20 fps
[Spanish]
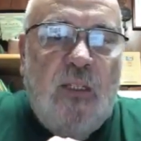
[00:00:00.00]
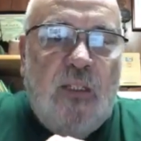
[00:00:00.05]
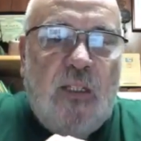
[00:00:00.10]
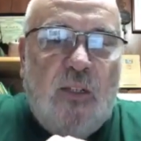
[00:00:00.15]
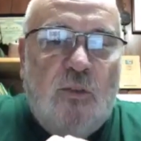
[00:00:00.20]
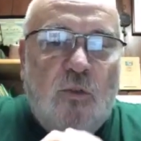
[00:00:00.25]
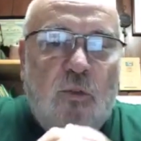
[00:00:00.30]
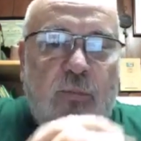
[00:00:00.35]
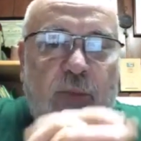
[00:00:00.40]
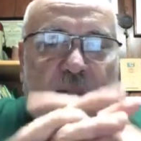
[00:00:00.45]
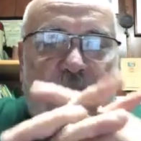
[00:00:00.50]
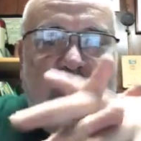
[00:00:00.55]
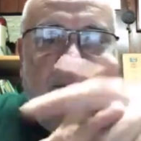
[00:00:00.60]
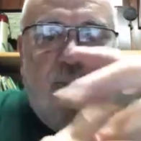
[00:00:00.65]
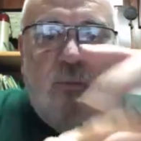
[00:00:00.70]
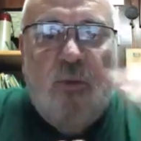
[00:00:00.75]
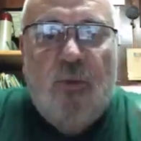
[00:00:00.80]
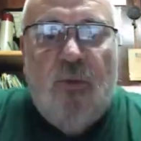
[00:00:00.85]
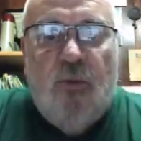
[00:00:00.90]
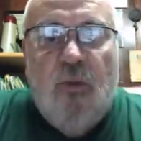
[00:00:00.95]
Ya
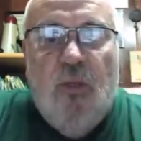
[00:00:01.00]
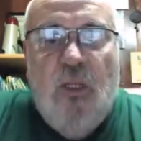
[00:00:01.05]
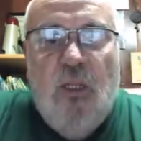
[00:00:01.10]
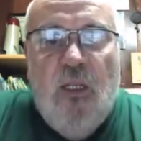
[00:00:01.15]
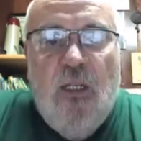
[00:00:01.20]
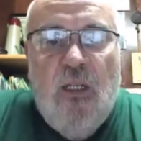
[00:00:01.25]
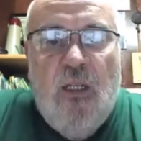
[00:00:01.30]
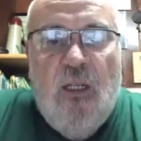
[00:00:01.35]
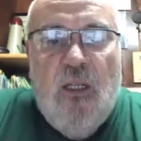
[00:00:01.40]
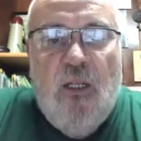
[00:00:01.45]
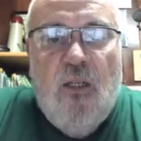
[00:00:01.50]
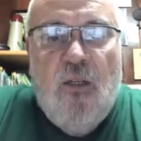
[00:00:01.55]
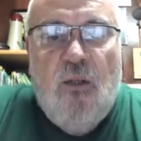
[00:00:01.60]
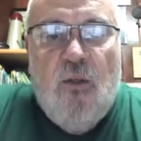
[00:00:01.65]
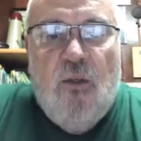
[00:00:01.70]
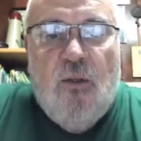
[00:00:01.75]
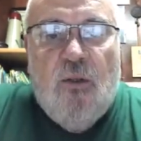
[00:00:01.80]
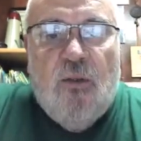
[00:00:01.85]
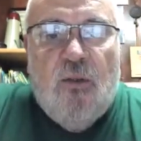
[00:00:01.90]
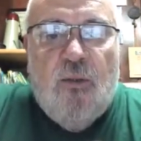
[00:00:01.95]
superamos
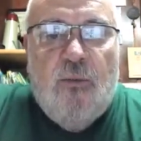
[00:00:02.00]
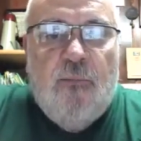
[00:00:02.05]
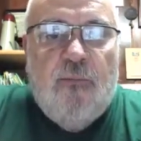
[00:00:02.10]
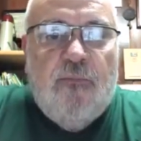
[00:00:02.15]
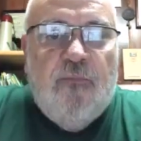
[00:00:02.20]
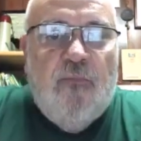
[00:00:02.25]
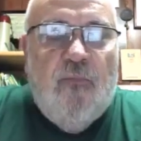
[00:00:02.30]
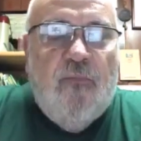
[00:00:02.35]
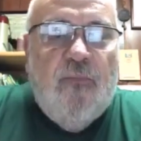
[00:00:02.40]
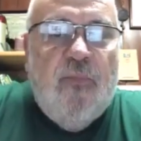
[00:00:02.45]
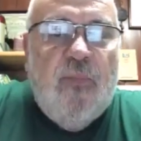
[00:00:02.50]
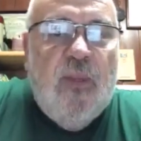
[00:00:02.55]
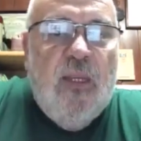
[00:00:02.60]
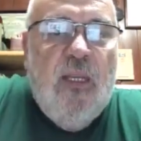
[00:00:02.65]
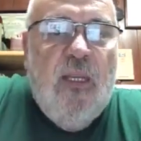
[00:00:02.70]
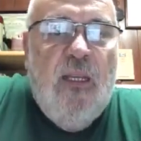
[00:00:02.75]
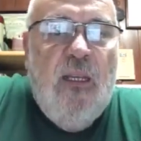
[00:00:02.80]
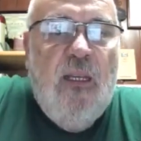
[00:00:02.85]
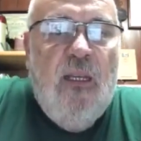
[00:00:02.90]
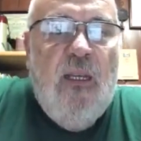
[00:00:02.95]
los
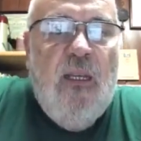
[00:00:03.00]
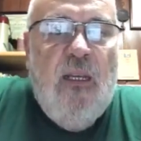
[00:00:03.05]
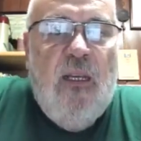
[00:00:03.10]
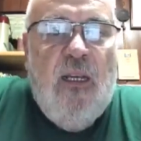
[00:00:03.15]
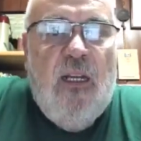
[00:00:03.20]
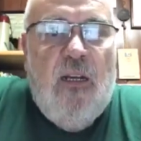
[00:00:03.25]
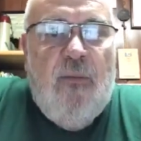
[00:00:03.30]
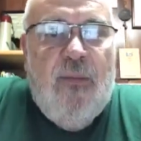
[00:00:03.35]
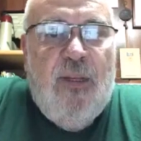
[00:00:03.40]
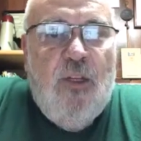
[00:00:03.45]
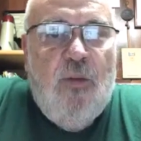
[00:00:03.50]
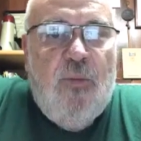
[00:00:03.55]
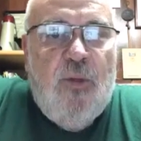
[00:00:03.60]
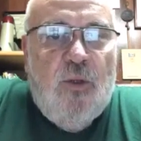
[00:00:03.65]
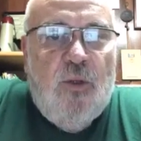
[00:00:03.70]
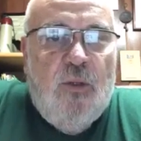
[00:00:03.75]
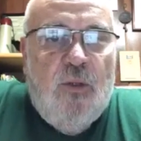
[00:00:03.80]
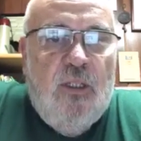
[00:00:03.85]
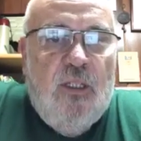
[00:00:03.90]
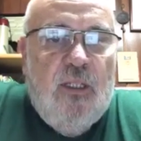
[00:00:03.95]
el medio
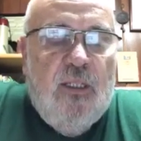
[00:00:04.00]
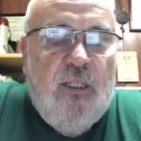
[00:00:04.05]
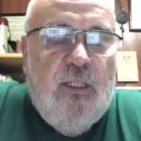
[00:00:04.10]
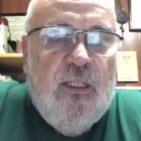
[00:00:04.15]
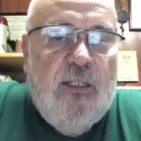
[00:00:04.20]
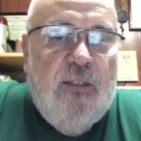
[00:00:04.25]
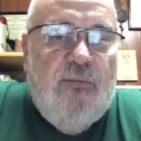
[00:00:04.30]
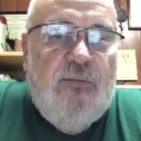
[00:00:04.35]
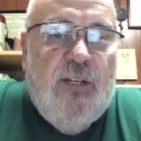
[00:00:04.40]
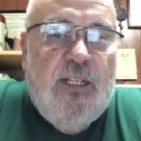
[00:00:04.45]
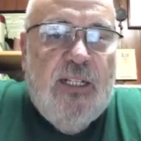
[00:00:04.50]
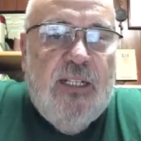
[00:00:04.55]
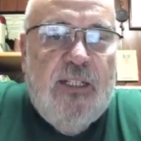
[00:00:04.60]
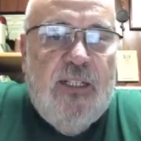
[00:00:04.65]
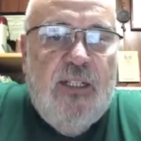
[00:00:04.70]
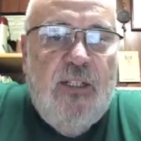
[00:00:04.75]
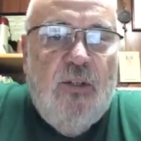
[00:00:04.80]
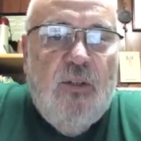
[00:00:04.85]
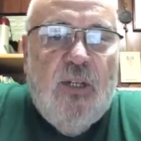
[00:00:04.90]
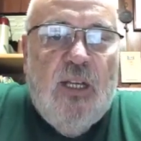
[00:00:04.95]
millón de,
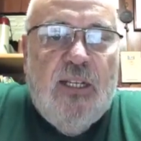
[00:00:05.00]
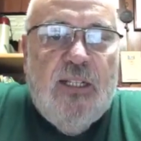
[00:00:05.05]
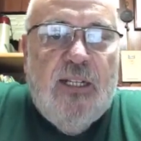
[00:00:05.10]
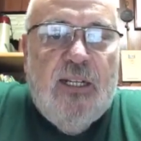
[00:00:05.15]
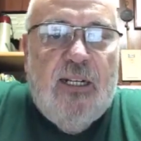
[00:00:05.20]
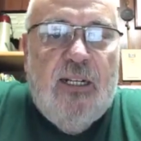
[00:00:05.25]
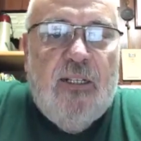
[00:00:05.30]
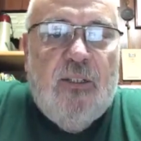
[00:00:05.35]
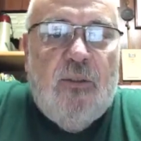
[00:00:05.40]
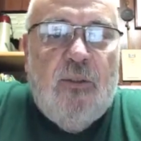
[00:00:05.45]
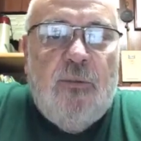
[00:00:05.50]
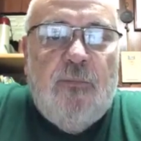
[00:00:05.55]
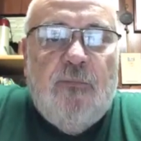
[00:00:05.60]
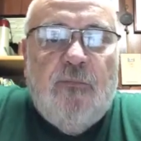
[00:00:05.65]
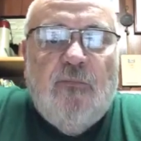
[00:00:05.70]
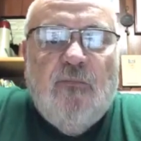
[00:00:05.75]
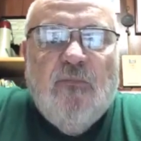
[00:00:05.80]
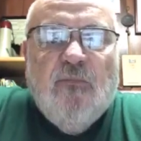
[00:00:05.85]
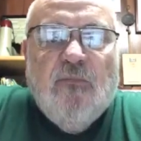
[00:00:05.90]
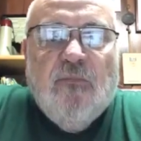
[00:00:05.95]
fallecidos hace rato.
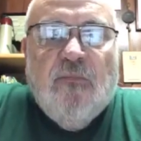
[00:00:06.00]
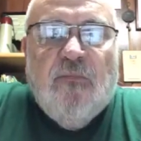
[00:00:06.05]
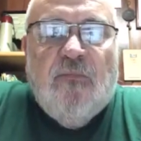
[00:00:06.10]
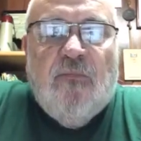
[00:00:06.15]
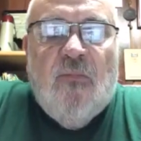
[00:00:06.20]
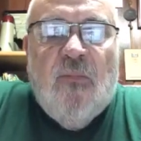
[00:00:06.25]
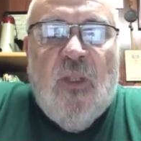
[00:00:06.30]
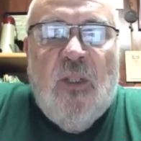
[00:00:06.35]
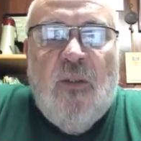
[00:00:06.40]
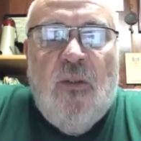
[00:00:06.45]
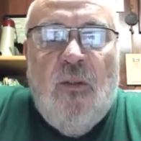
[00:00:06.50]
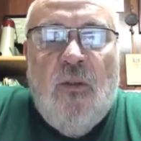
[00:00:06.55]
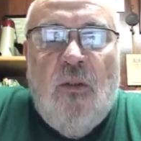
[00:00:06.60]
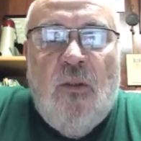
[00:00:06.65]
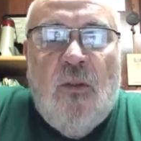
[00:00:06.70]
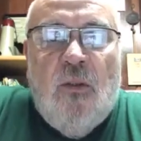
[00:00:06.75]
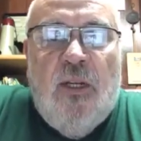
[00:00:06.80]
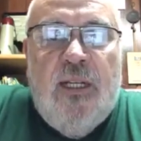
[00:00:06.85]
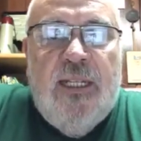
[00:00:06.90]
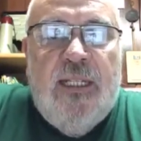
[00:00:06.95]

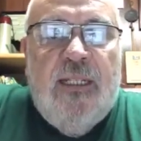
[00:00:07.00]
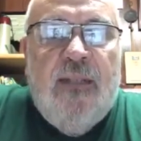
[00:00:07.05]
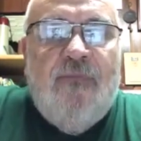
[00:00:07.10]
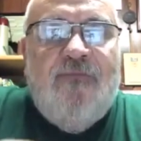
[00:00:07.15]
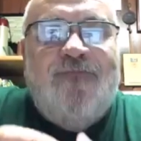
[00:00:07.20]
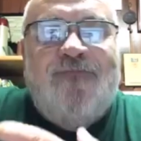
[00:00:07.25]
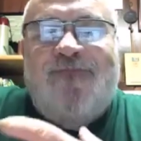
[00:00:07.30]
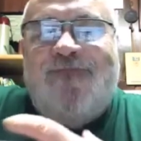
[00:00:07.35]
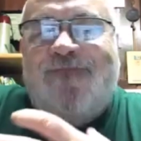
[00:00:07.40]
No, no hay